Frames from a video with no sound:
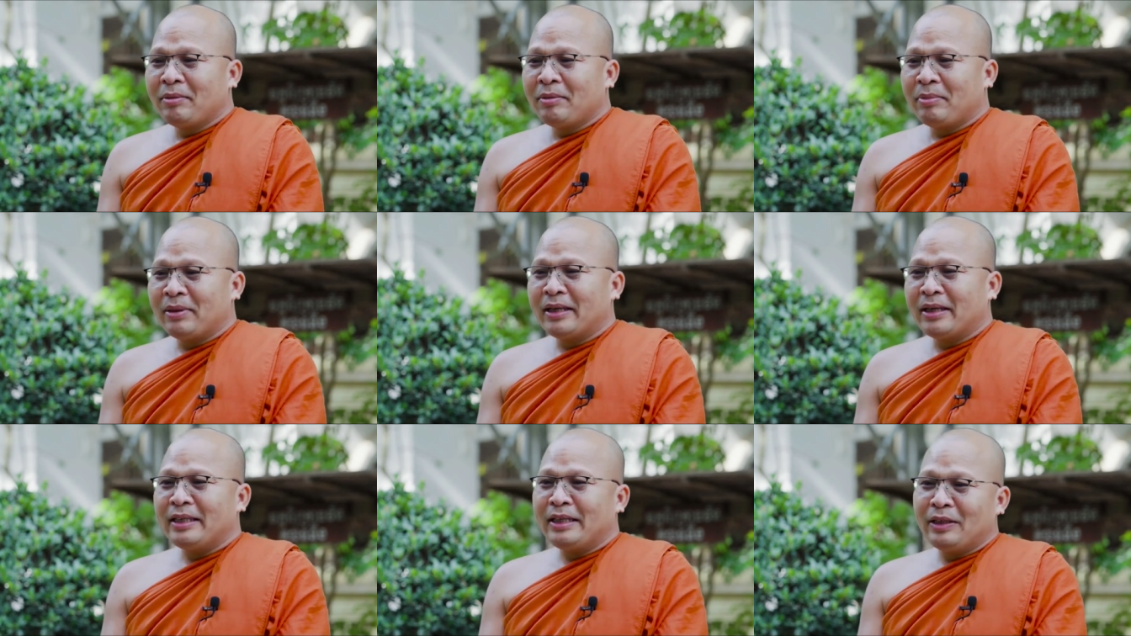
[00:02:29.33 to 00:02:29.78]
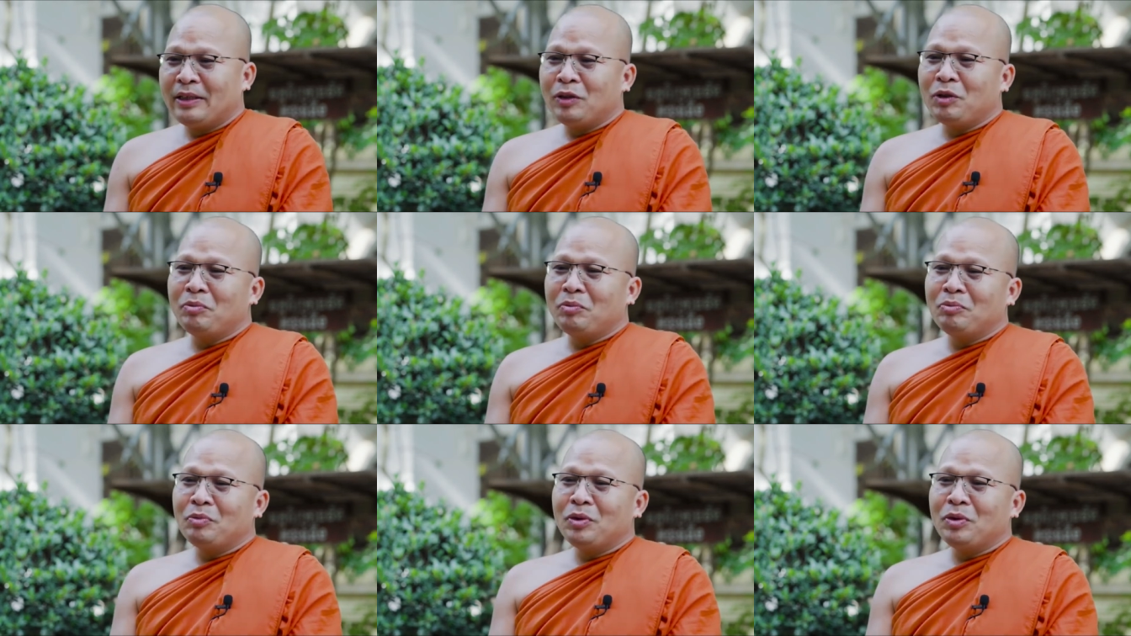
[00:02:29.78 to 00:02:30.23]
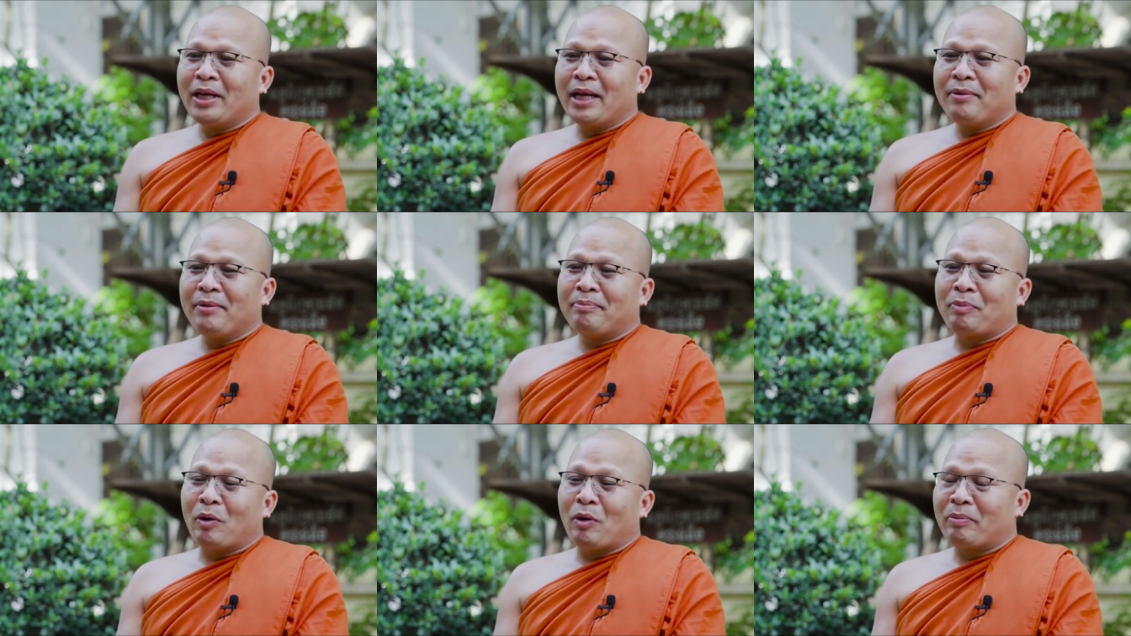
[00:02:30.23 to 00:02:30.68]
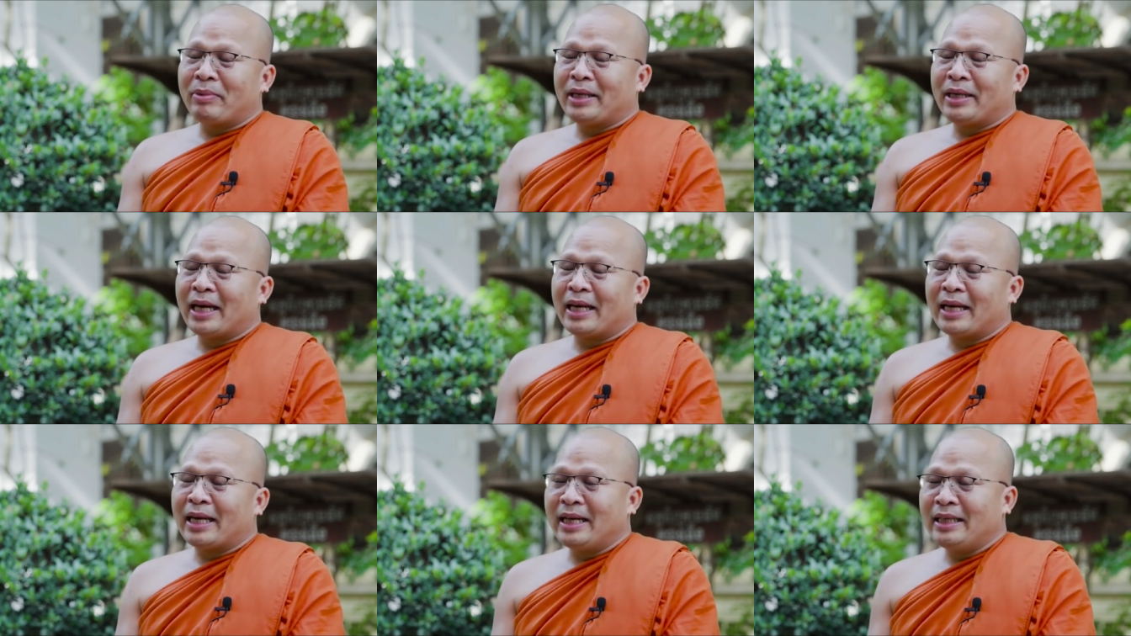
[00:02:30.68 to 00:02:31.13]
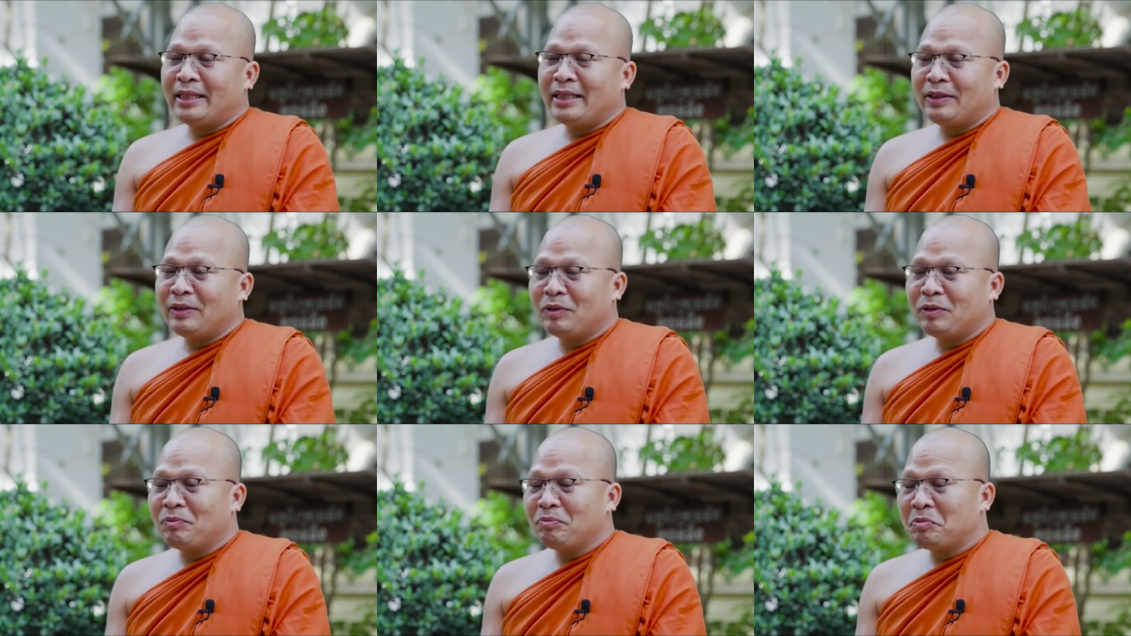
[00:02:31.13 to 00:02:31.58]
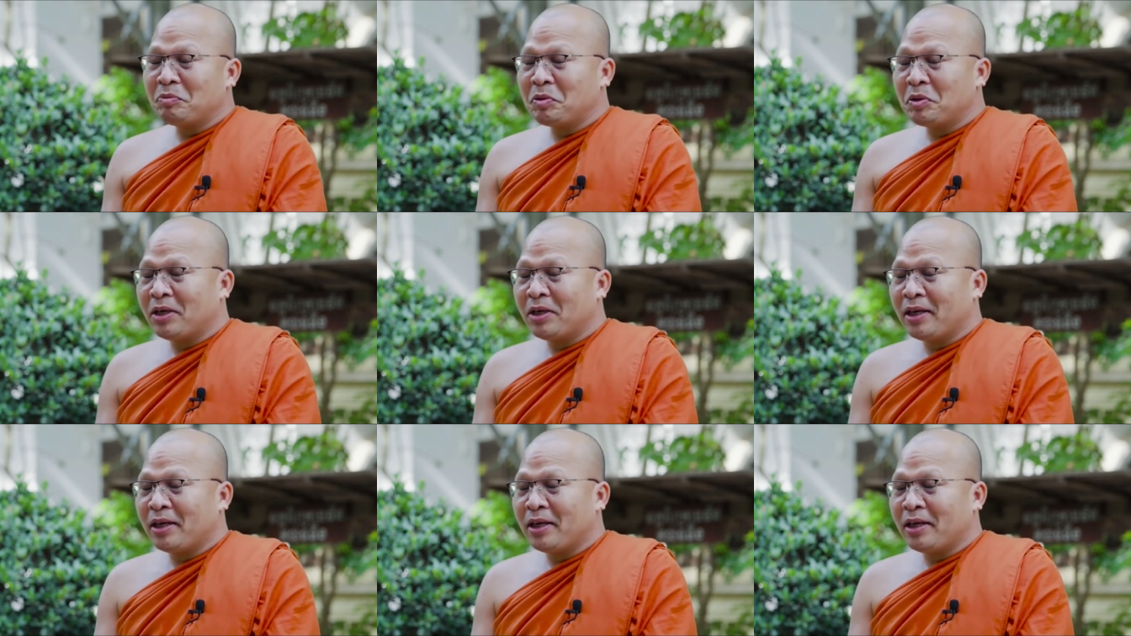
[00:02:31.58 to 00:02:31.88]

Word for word: phần này nhận nhóm mũi đấy phòng bị giặt đấy nhận nhóm